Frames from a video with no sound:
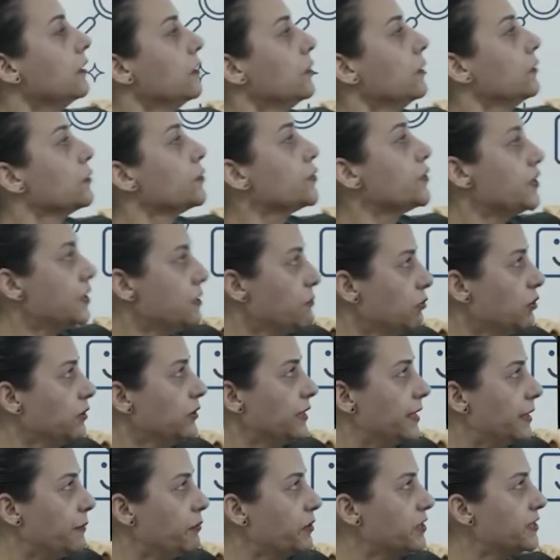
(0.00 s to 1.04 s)
O símbolo
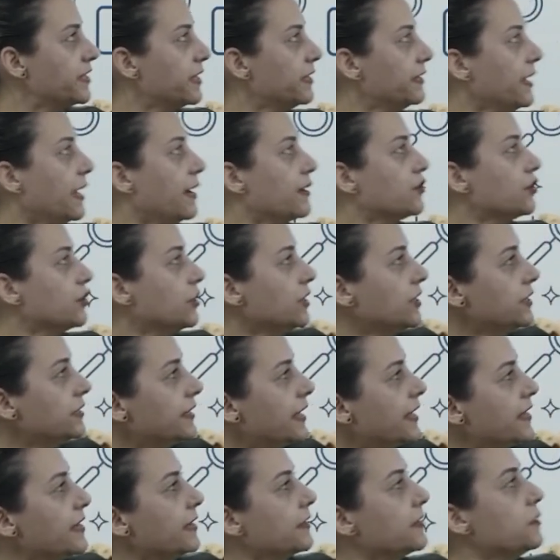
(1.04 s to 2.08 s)
de porcentagem. E
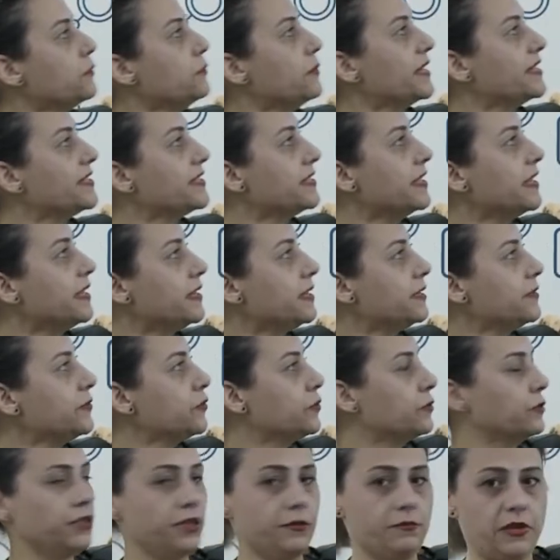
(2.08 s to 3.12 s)
tem aqui um
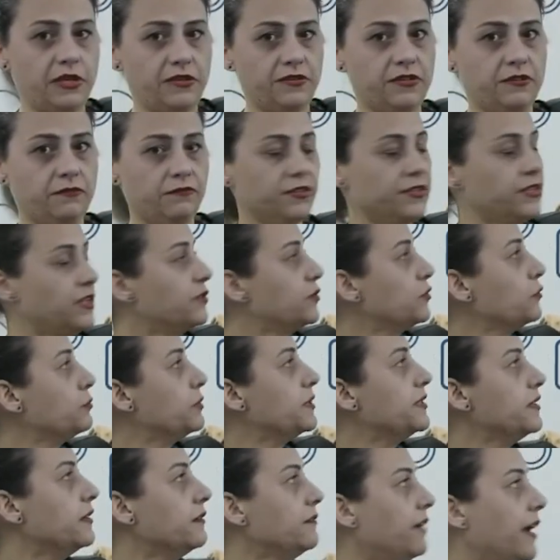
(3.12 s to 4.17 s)
asterisco também, se vocês
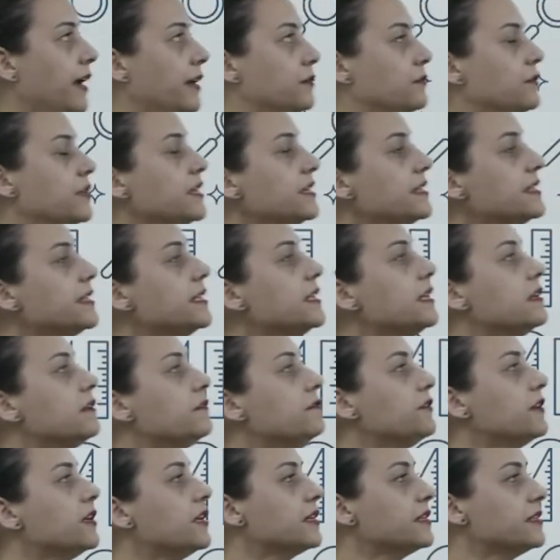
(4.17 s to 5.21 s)
observarem. O que
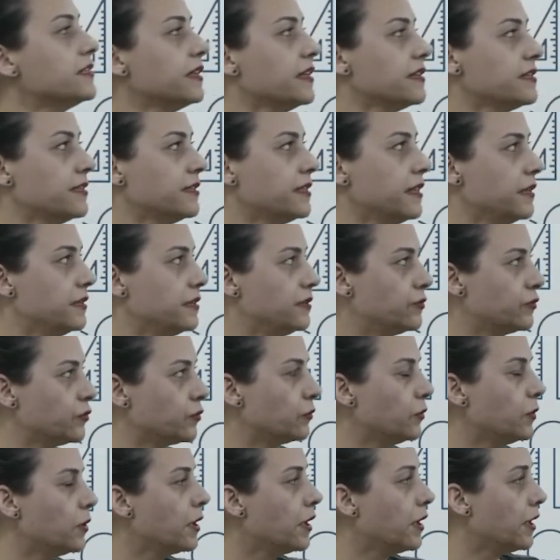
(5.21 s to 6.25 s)
significa esse
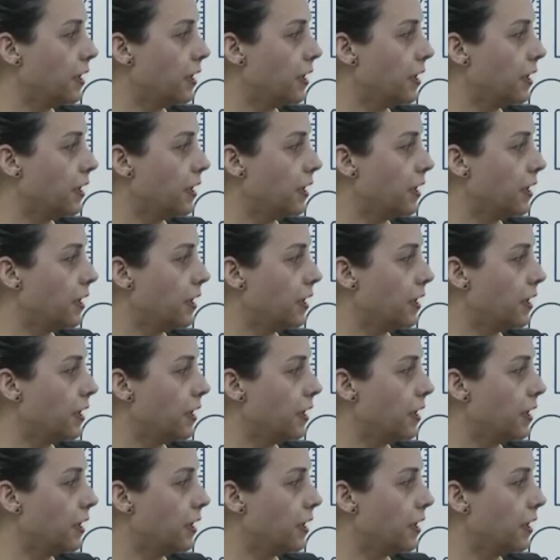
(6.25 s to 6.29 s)
asterisco?